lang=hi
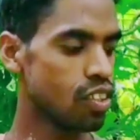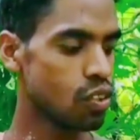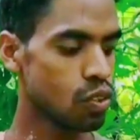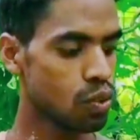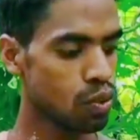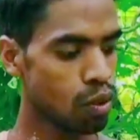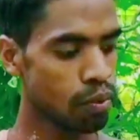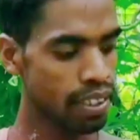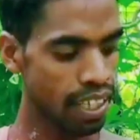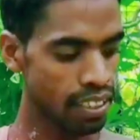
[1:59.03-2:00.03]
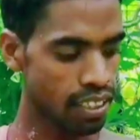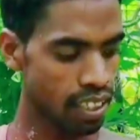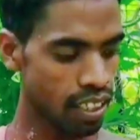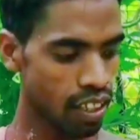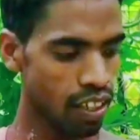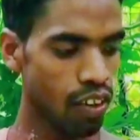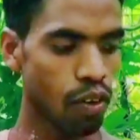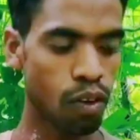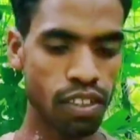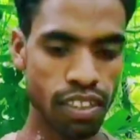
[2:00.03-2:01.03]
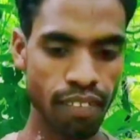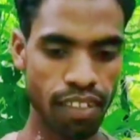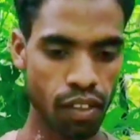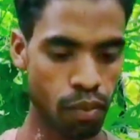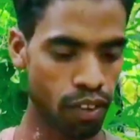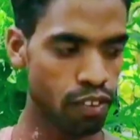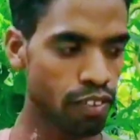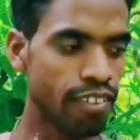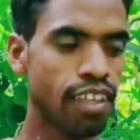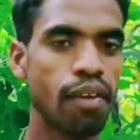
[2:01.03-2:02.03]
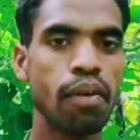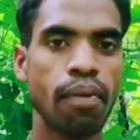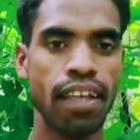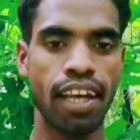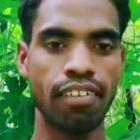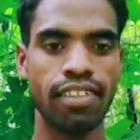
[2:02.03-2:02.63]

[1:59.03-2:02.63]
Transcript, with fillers: मतलब जो वो बताई से वही हिसाब से तुमको दुगुना भी फायदा